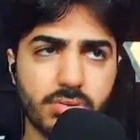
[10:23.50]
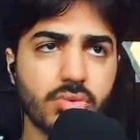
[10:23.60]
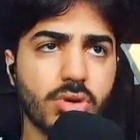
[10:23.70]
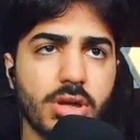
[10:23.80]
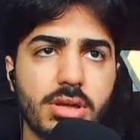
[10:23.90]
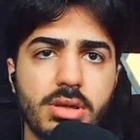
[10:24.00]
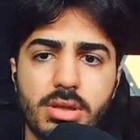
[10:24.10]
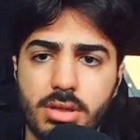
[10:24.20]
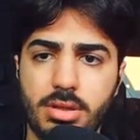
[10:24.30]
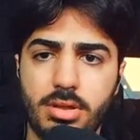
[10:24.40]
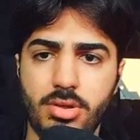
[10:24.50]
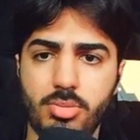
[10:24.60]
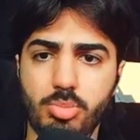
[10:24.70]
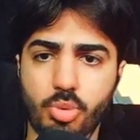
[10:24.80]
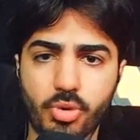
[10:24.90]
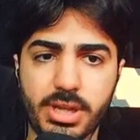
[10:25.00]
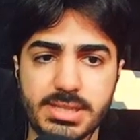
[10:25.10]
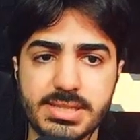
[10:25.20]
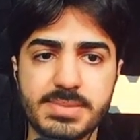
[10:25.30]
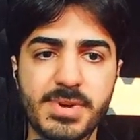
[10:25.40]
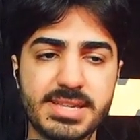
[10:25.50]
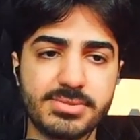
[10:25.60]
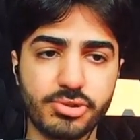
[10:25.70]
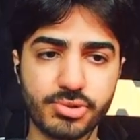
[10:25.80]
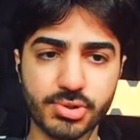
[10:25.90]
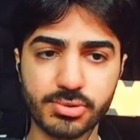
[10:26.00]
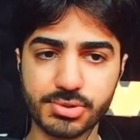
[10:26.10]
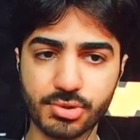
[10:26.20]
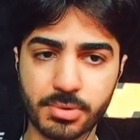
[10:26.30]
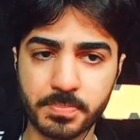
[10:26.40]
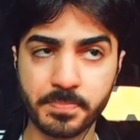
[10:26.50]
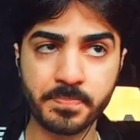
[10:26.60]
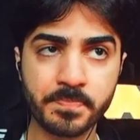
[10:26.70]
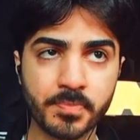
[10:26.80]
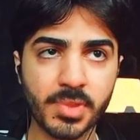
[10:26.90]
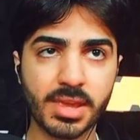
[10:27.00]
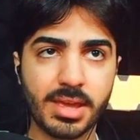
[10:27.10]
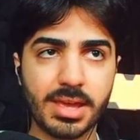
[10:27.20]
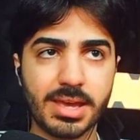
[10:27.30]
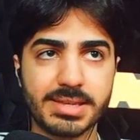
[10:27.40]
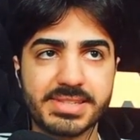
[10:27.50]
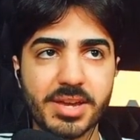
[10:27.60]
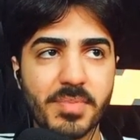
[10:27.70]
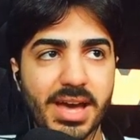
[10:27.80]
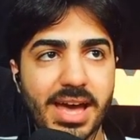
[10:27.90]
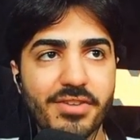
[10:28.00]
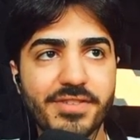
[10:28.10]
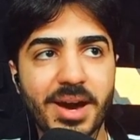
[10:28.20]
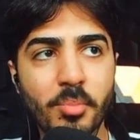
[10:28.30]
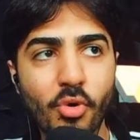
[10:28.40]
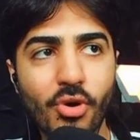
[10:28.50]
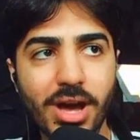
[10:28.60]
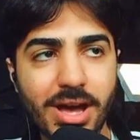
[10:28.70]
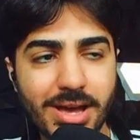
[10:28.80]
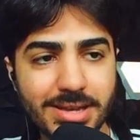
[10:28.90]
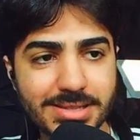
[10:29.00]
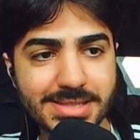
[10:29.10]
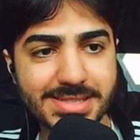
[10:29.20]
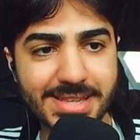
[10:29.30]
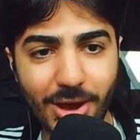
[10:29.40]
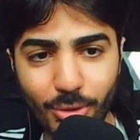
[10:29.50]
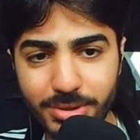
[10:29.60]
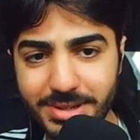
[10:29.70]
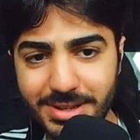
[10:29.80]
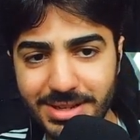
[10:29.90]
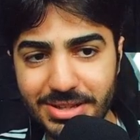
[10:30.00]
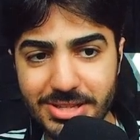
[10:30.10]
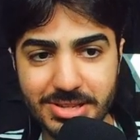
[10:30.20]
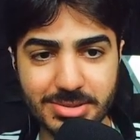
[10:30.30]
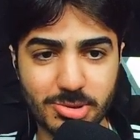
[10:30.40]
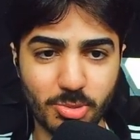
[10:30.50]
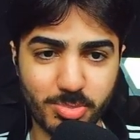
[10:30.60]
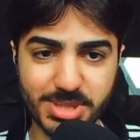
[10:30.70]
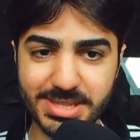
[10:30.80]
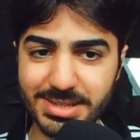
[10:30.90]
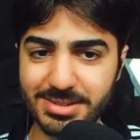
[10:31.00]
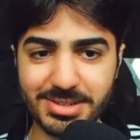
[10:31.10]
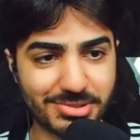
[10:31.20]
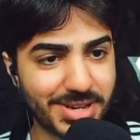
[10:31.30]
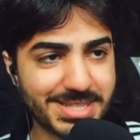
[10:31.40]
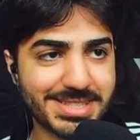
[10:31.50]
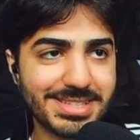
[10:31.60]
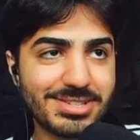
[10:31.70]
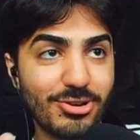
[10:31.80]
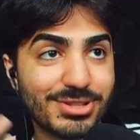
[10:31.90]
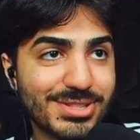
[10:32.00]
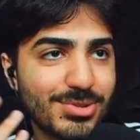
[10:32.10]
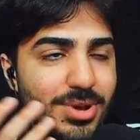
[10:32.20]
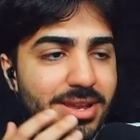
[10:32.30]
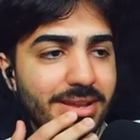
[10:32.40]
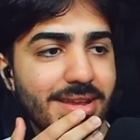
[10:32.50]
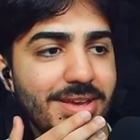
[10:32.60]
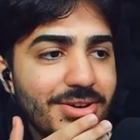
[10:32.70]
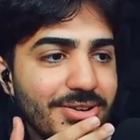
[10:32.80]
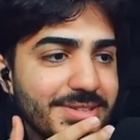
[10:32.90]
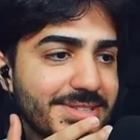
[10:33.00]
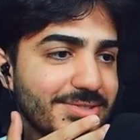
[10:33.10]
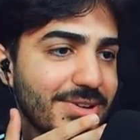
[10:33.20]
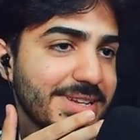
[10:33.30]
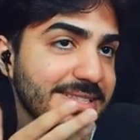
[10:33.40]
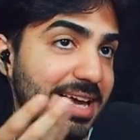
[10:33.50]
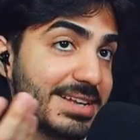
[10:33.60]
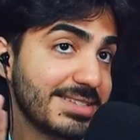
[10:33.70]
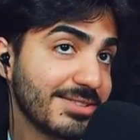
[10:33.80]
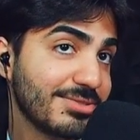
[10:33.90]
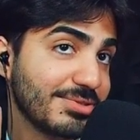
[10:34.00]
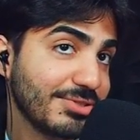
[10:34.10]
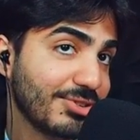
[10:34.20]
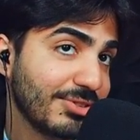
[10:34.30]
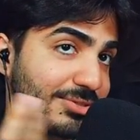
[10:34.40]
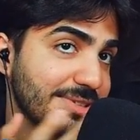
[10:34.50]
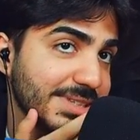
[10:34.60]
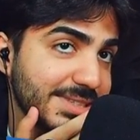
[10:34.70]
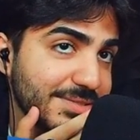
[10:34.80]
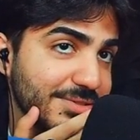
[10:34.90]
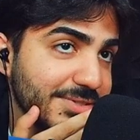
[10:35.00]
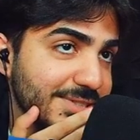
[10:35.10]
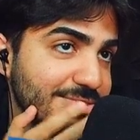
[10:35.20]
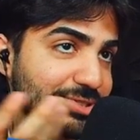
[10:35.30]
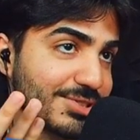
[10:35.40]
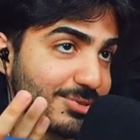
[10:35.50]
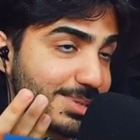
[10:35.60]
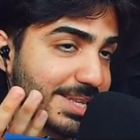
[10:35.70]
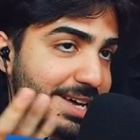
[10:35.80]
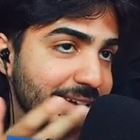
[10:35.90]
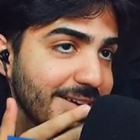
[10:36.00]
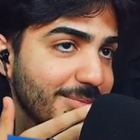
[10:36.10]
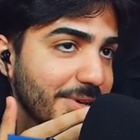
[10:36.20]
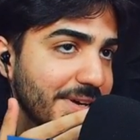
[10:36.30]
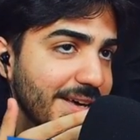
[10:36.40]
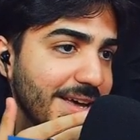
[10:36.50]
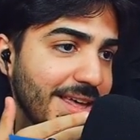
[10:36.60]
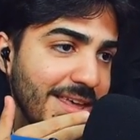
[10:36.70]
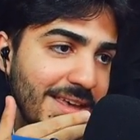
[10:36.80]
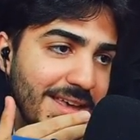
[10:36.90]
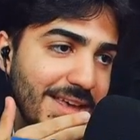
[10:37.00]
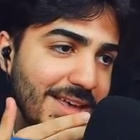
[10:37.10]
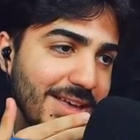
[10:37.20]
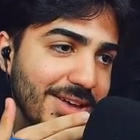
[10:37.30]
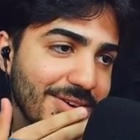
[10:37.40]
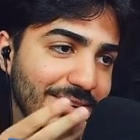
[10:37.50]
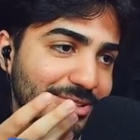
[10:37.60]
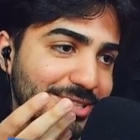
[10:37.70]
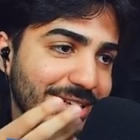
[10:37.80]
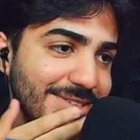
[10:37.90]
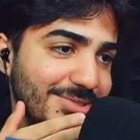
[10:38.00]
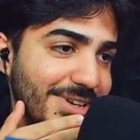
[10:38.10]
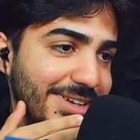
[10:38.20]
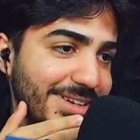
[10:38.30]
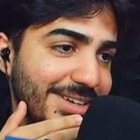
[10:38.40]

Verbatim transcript: Okay. Bruder, das ist mehr so ein, so ein, so ein, ich sag mal, Raf Kamora Sound. So ein bisschen. Ich weiß es nicht. Hört sich so an. Hört sich so an. Ist alles natürlich, wir können noch nicht richtig viel was zu den Songs sagen, aber hört sich gerade so an.